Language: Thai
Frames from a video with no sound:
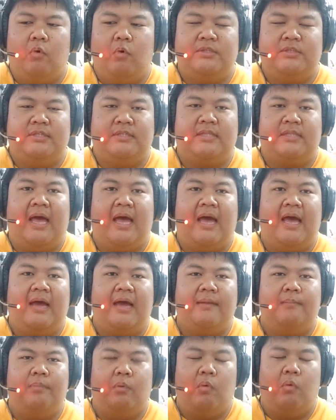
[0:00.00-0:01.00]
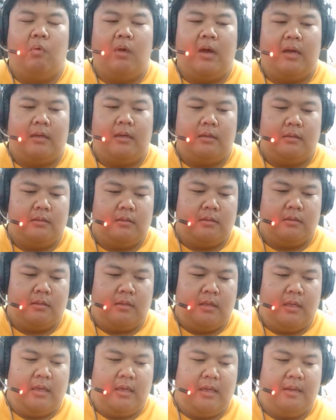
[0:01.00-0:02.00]
พวกสตาร์กพวก
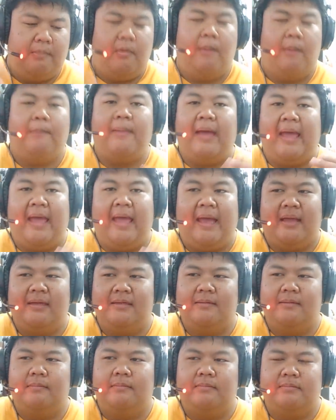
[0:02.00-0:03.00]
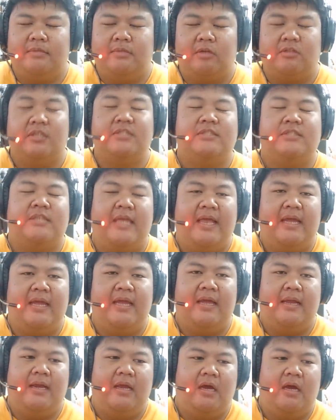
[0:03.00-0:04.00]
อ่าหมอแปลกด็อกเตอร์สเตง
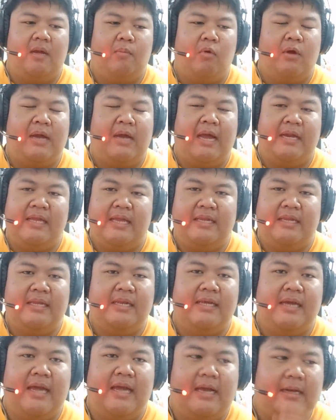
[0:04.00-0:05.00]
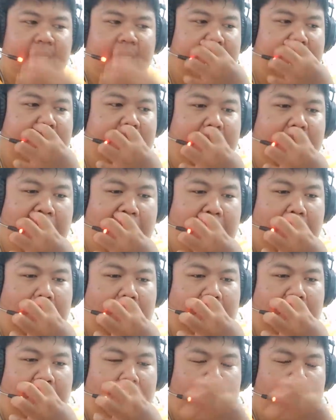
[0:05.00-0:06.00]
อ่ะแล้วก็พวกการ์เดียนที่เหลือก็คือ
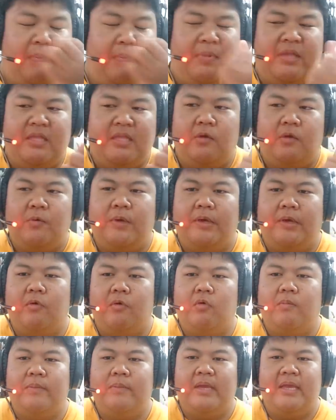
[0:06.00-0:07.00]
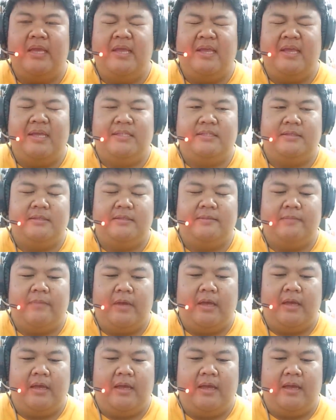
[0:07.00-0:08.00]
มีปีเตอร์ควิลล์มี
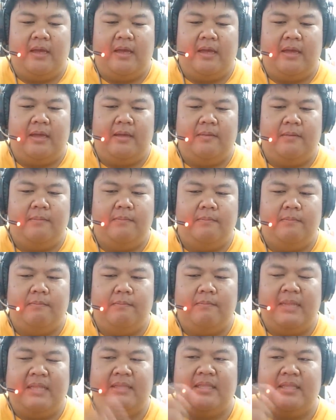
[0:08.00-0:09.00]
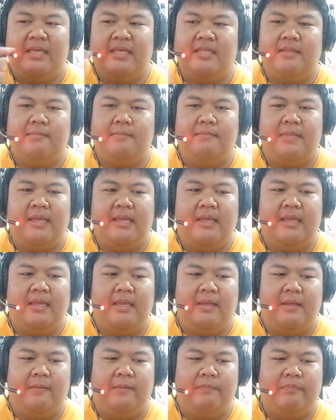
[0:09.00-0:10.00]
อ่าแมนทิสมี
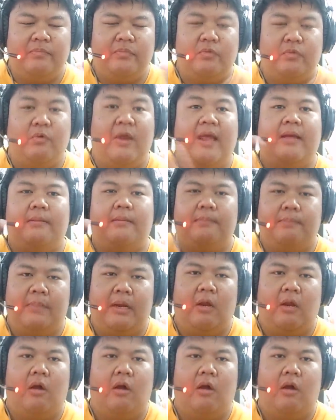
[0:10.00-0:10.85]
เดรกไป